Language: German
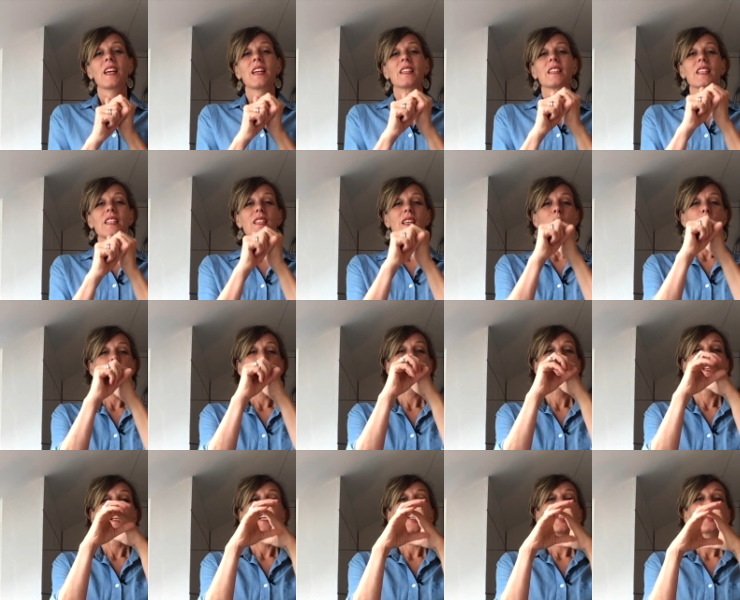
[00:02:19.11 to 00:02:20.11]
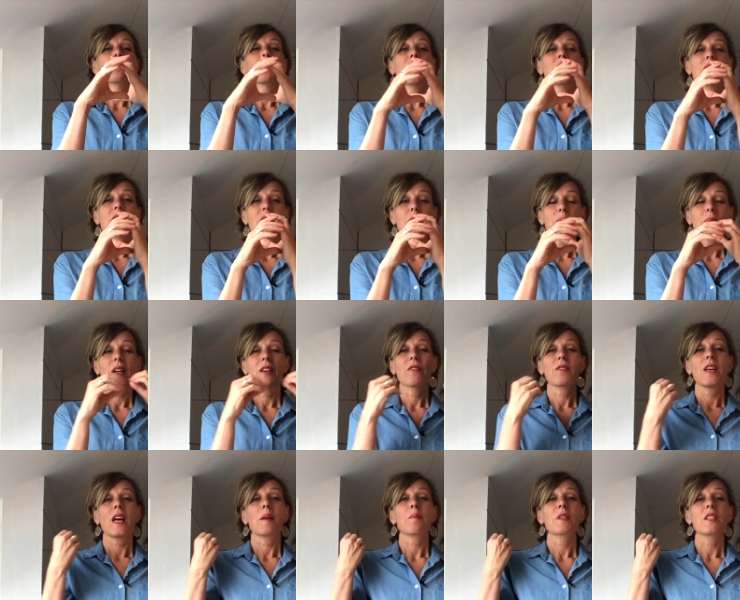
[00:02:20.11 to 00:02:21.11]
Dieser Muskel entspannt sich bei
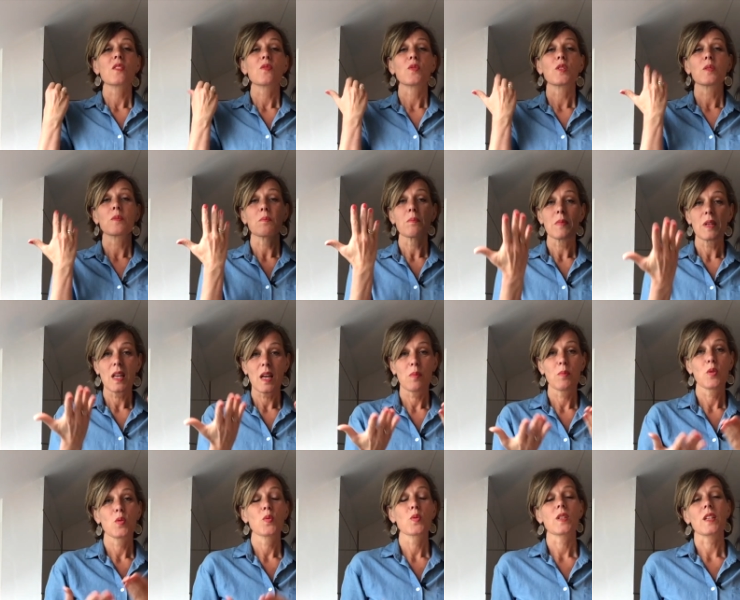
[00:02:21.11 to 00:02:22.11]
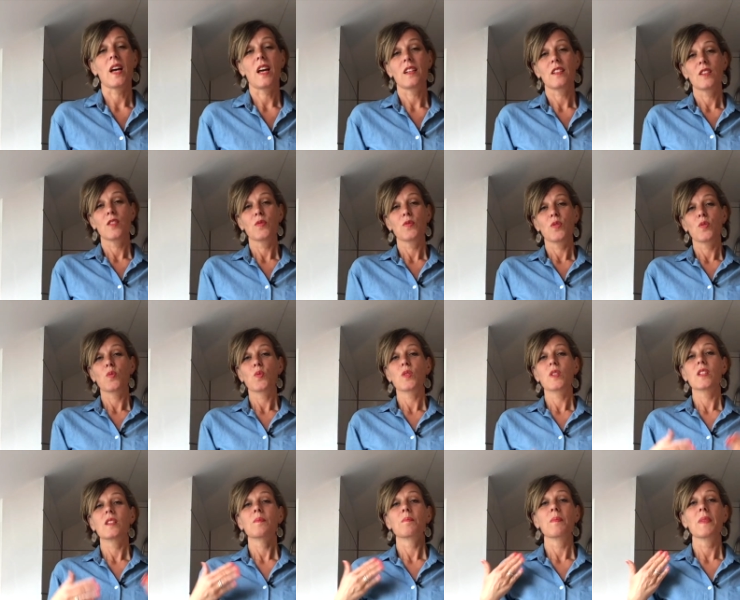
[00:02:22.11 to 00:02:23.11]
Wärme, es wird mehr Blut
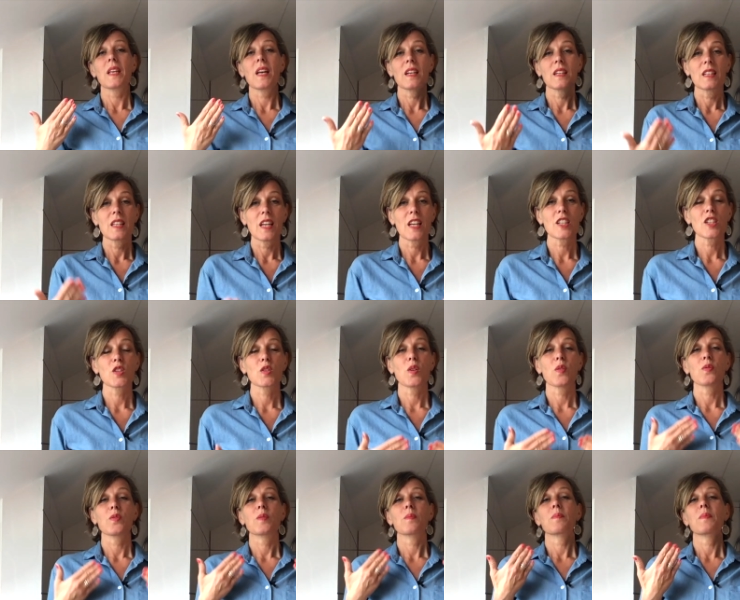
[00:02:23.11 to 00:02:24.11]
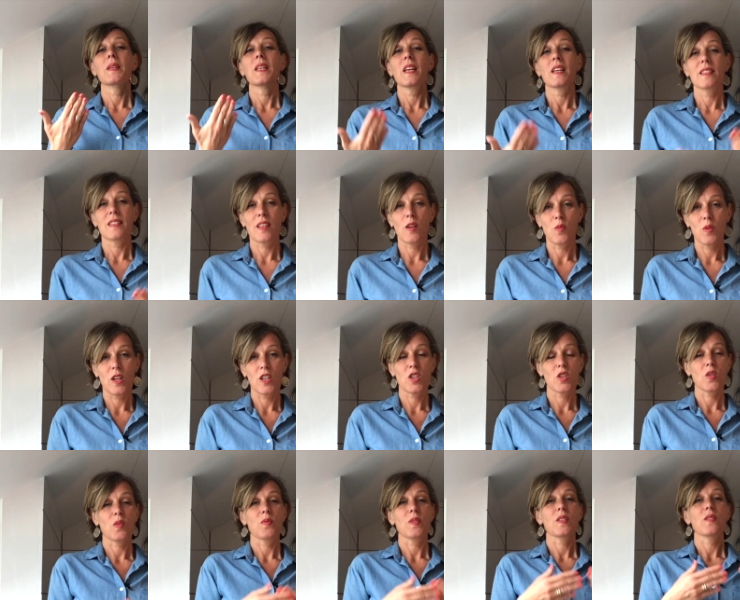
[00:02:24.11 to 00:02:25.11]
angeflutet, mehr Nährstoffe, mehr
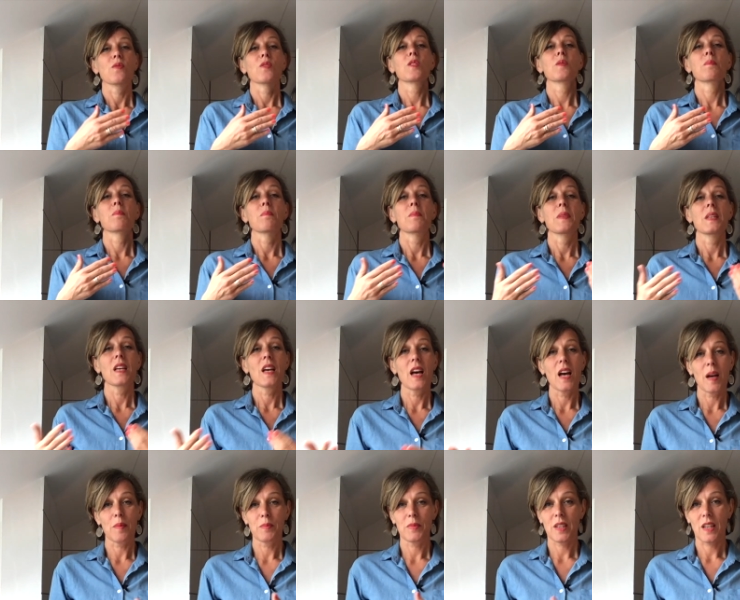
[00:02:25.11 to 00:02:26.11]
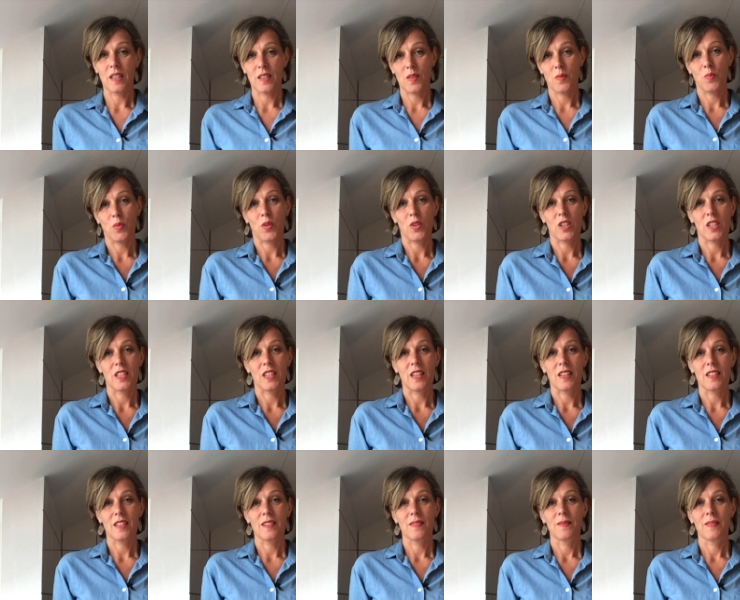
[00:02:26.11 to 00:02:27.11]
Sauerstoff, es wird mehr
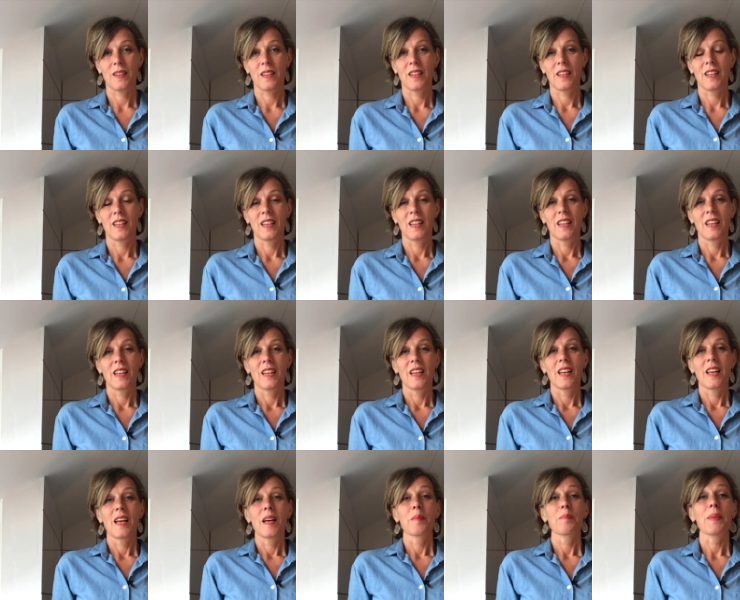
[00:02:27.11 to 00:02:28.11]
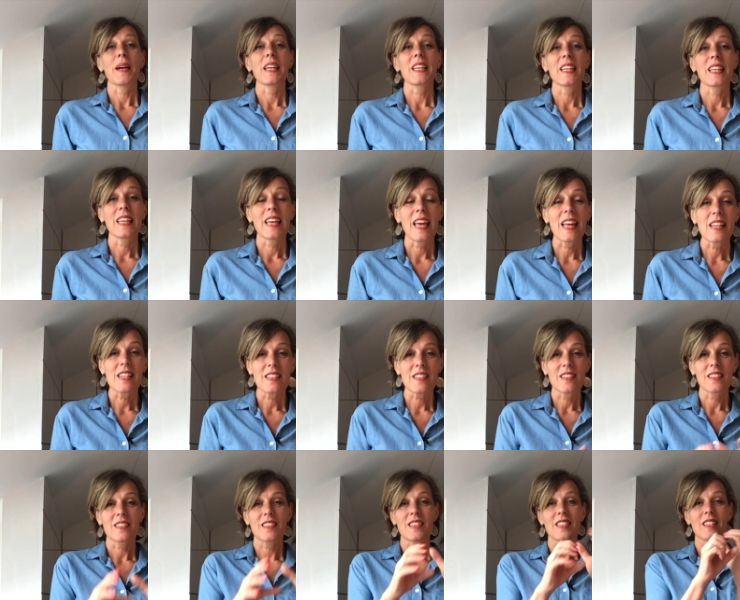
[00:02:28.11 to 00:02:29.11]
abtransportiert. Bei
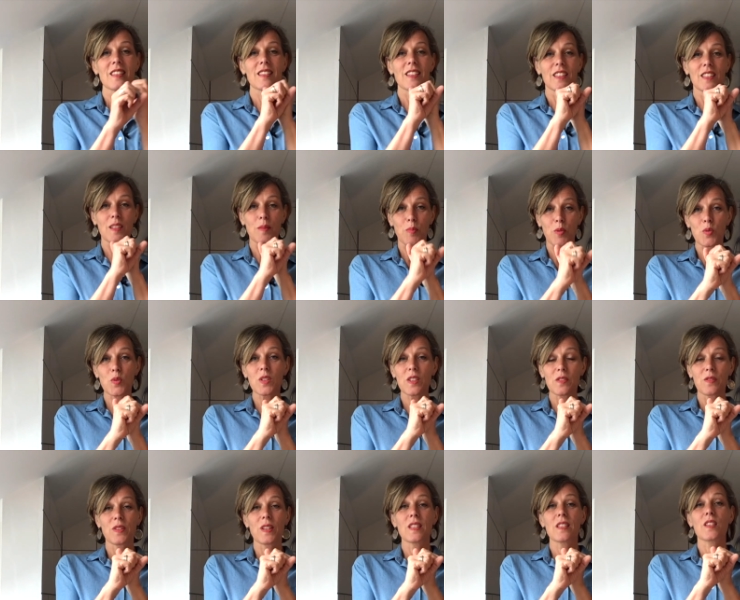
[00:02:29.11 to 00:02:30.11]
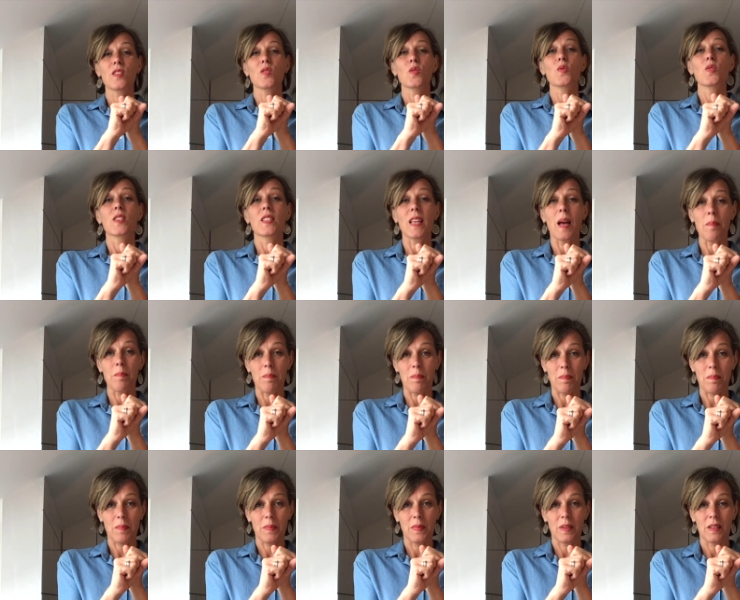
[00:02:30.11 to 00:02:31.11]
Kälte ziehen sich die Blutgefäße
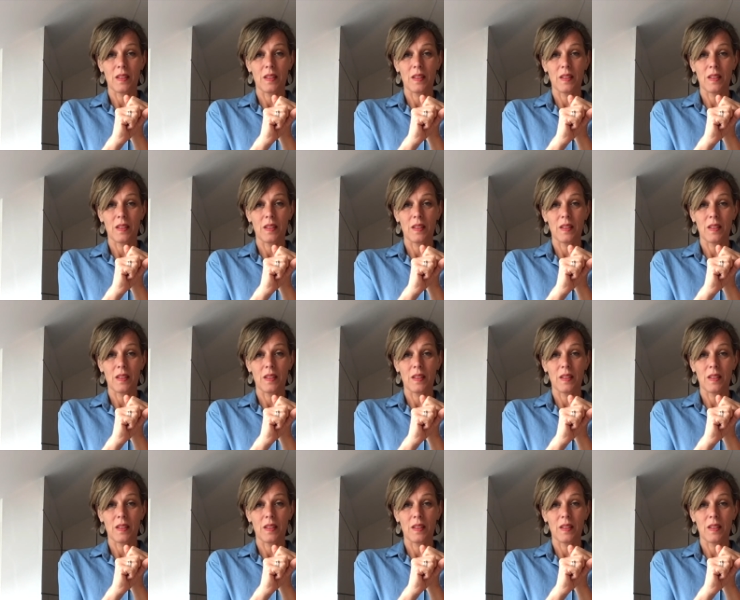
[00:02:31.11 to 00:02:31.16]
zusammen.